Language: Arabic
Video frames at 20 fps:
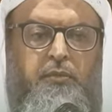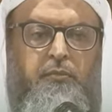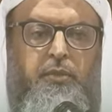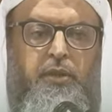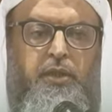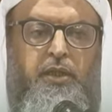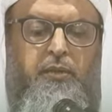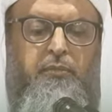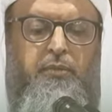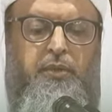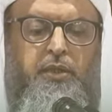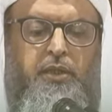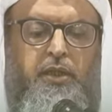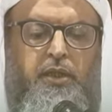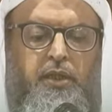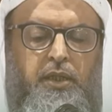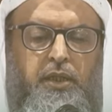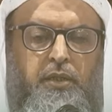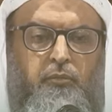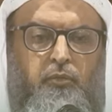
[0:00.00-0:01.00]

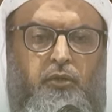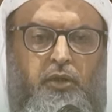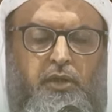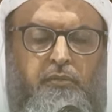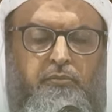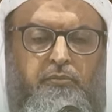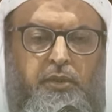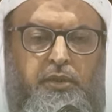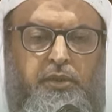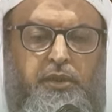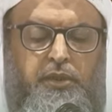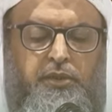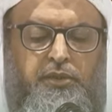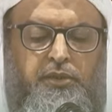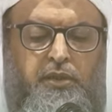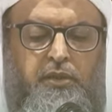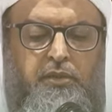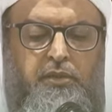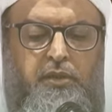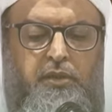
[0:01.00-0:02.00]
بنبينا محمد
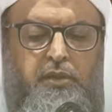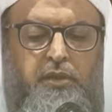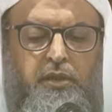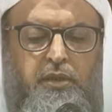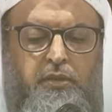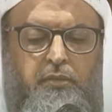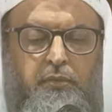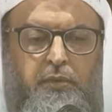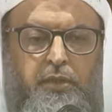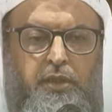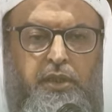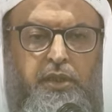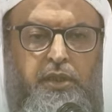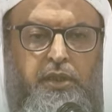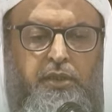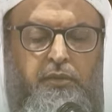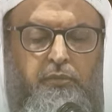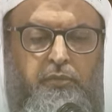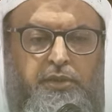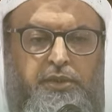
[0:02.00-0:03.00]
صلى الله
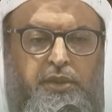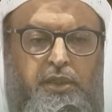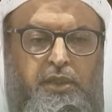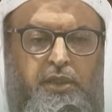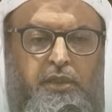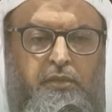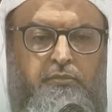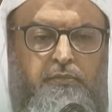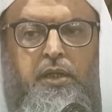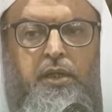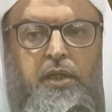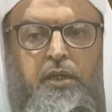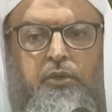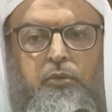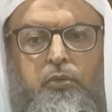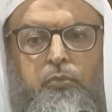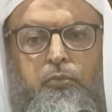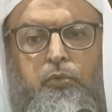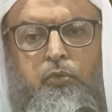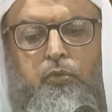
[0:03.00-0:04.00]
عليه وسلم
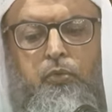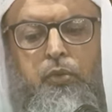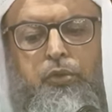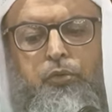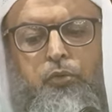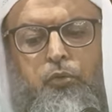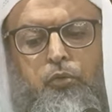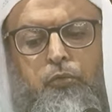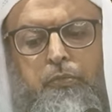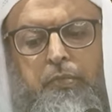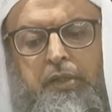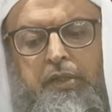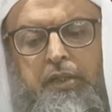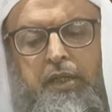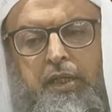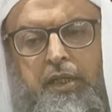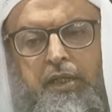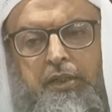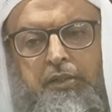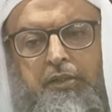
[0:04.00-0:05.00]
النبوة
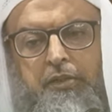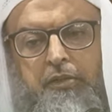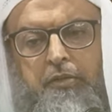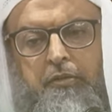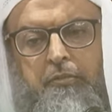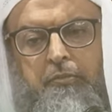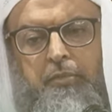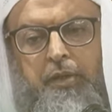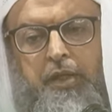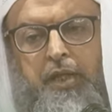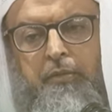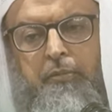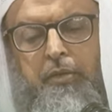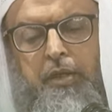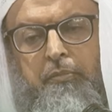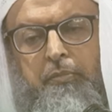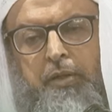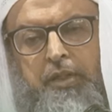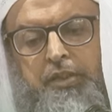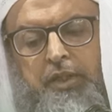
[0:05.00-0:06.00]
بدأت بأبي
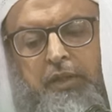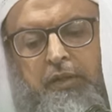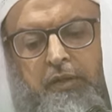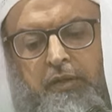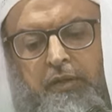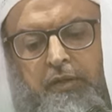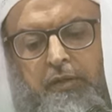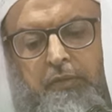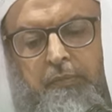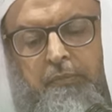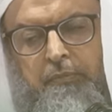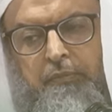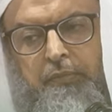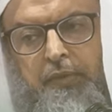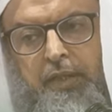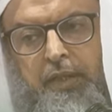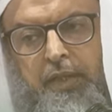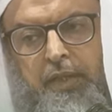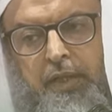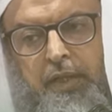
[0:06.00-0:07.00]
البشر
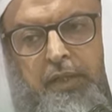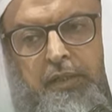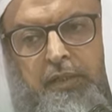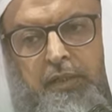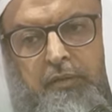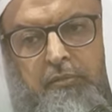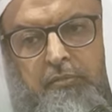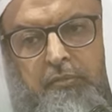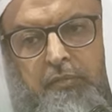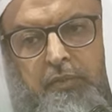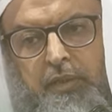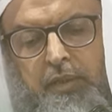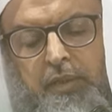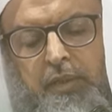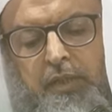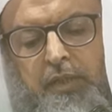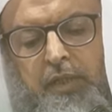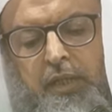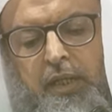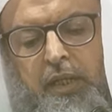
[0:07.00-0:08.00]
آدم
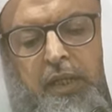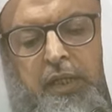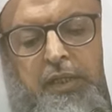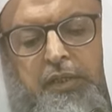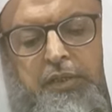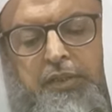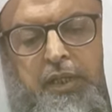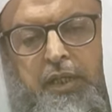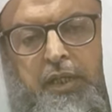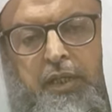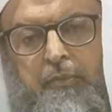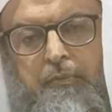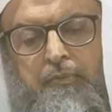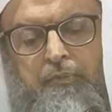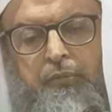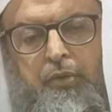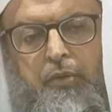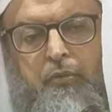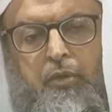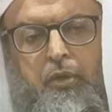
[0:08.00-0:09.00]
عليه السلام
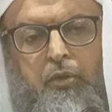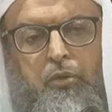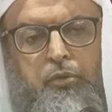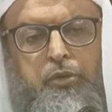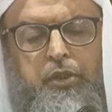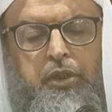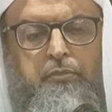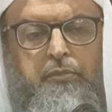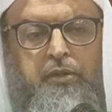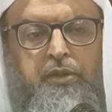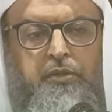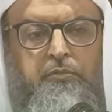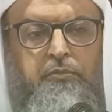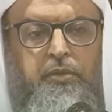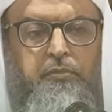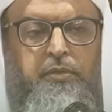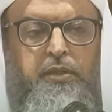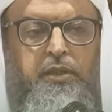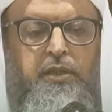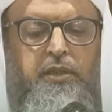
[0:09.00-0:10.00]
وختمت
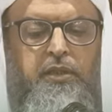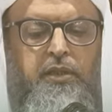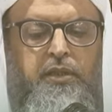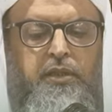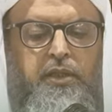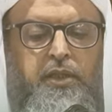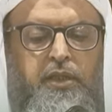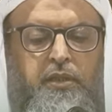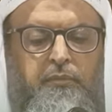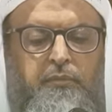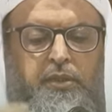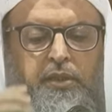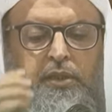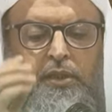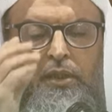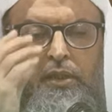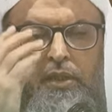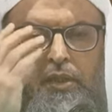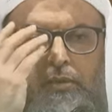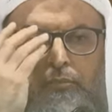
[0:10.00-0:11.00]
ببعثة
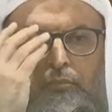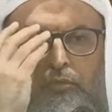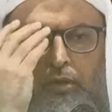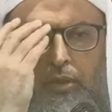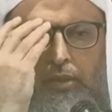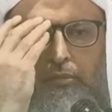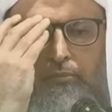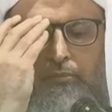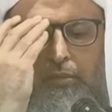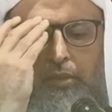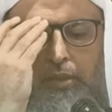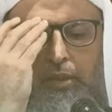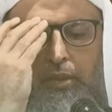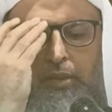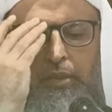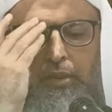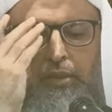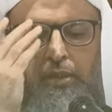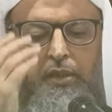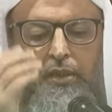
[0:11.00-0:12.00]
نبينا
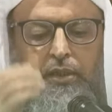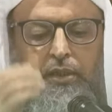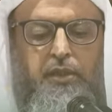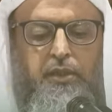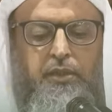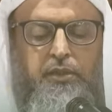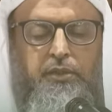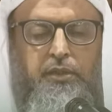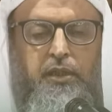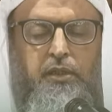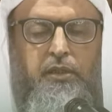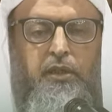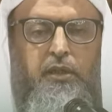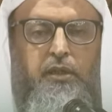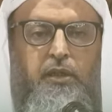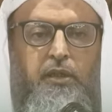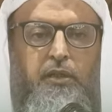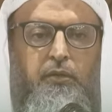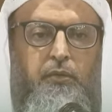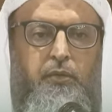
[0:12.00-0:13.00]
محمد صلى
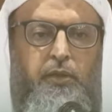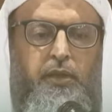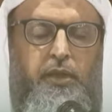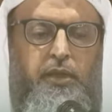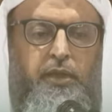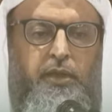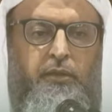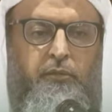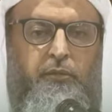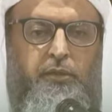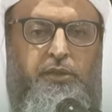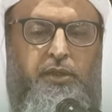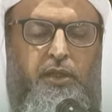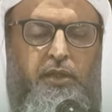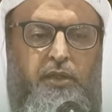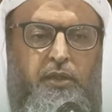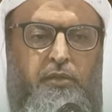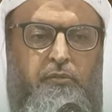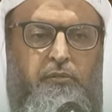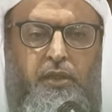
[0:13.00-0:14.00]
الله عليه
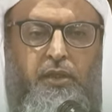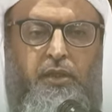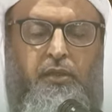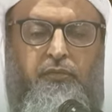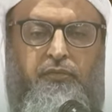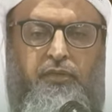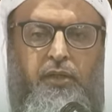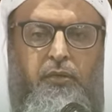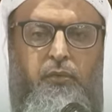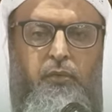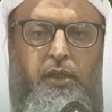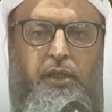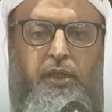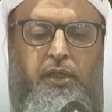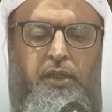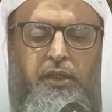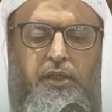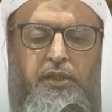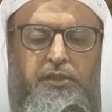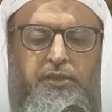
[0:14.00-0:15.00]
وسلم فهو
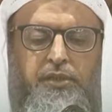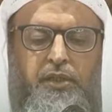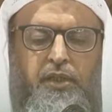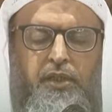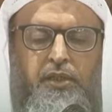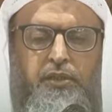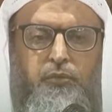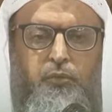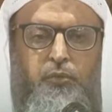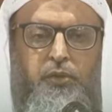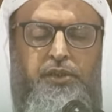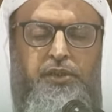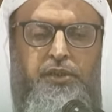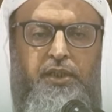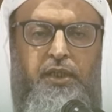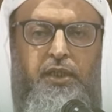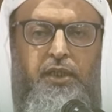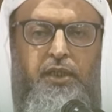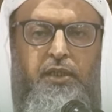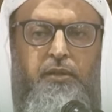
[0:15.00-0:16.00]
عليه الصلاة
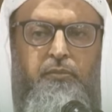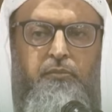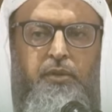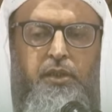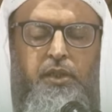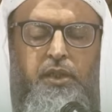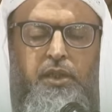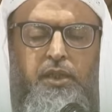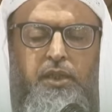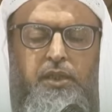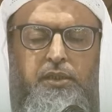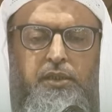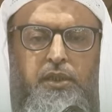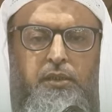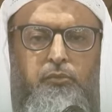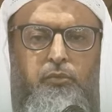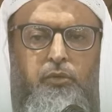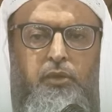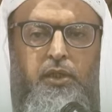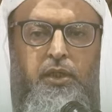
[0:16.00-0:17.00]
والسلام
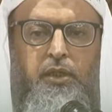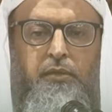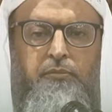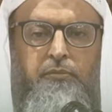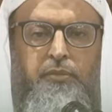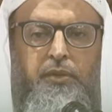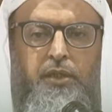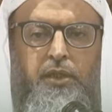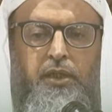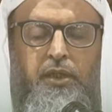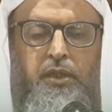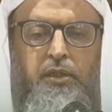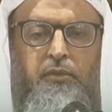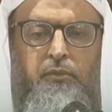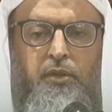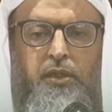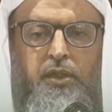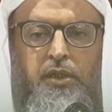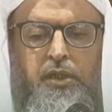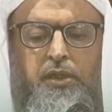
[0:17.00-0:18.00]
خاتم الأنبياء
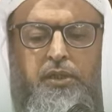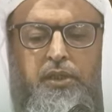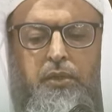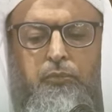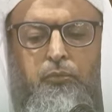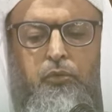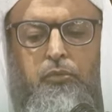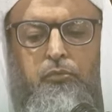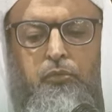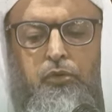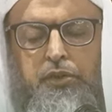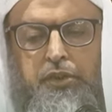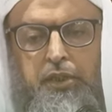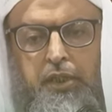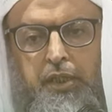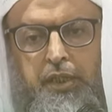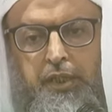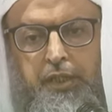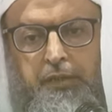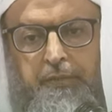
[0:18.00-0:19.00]
وخاتم
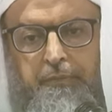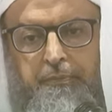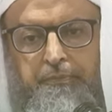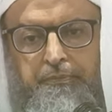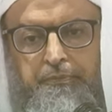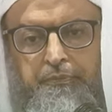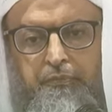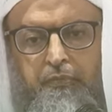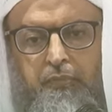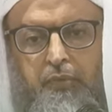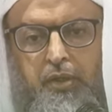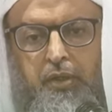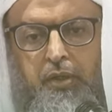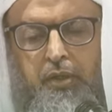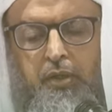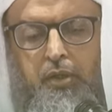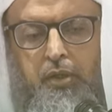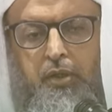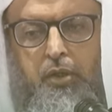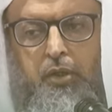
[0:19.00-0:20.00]
المرسلين
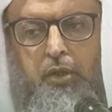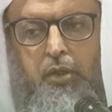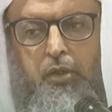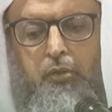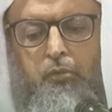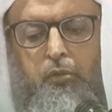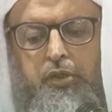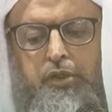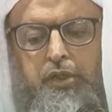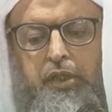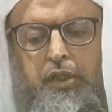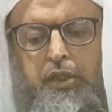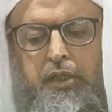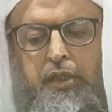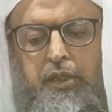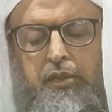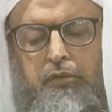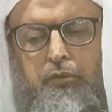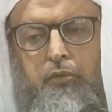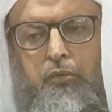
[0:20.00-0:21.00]

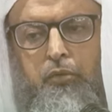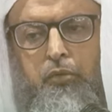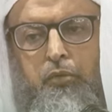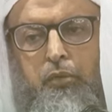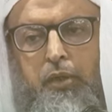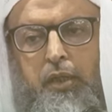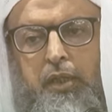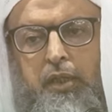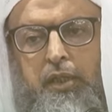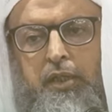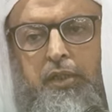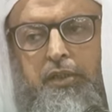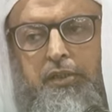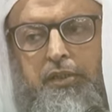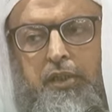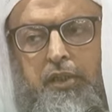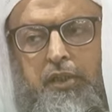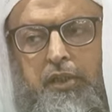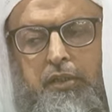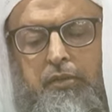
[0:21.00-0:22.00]
وشريعته عليه
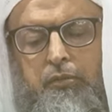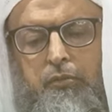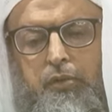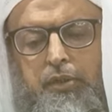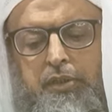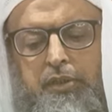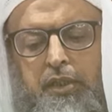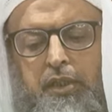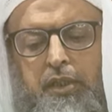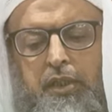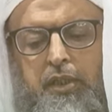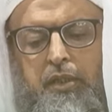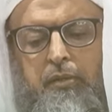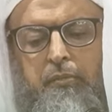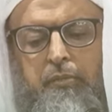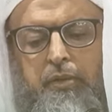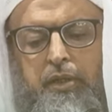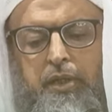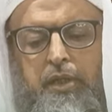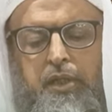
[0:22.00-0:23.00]
الصلاة
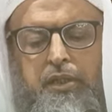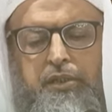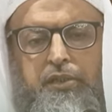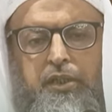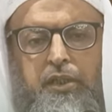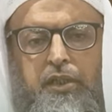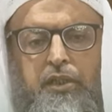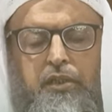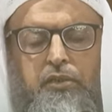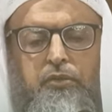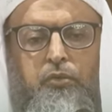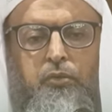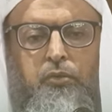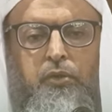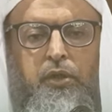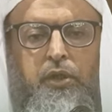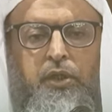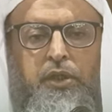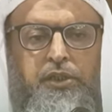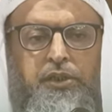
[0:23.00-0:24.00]
والسلام ناسخة
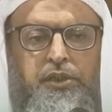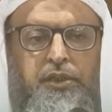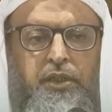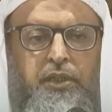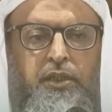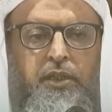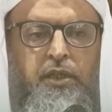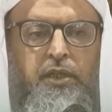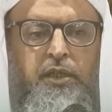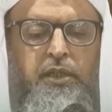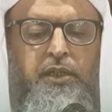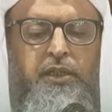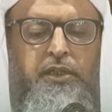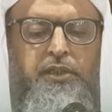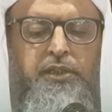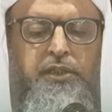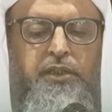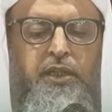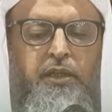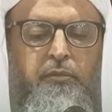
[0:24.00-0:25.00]
للشرائع
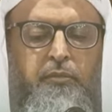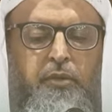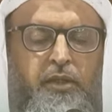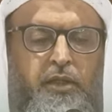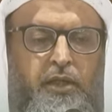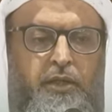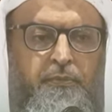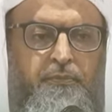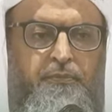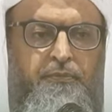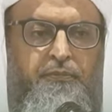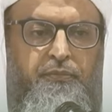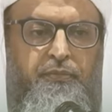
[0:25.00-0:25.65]
السابقة